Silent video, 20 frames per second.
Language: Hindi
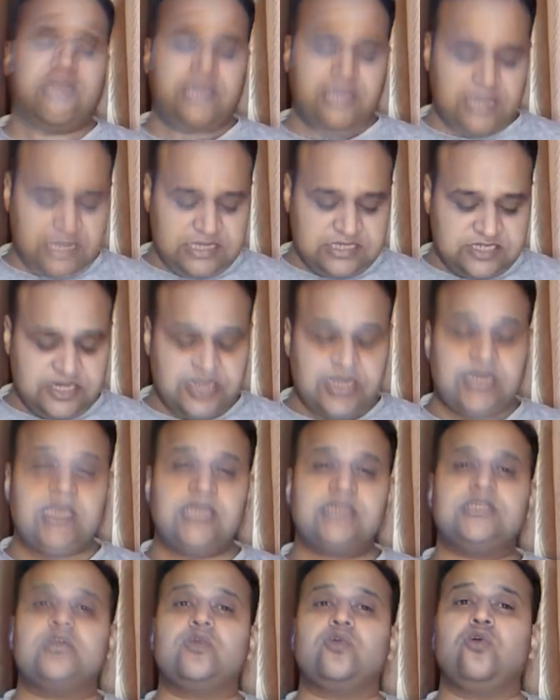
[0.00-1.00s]
कि
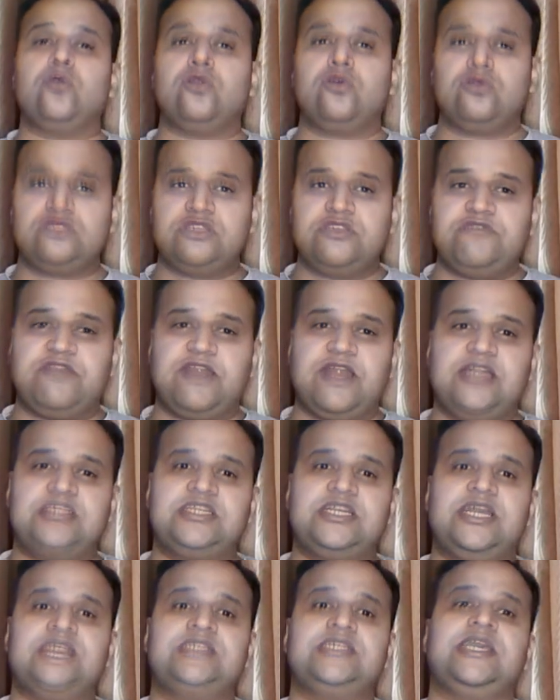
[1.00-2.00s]
ऑस्ट्रेलिया से कौन कौन सी फ़्लाइट
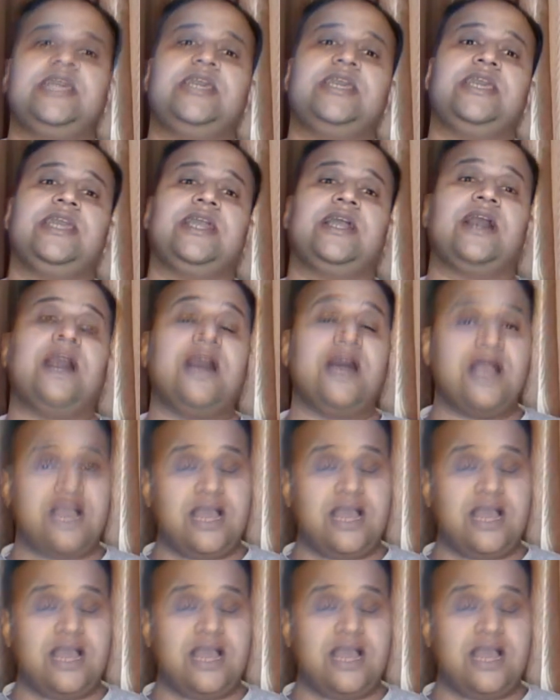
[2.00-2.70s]
चलाई जाएगी कहाँ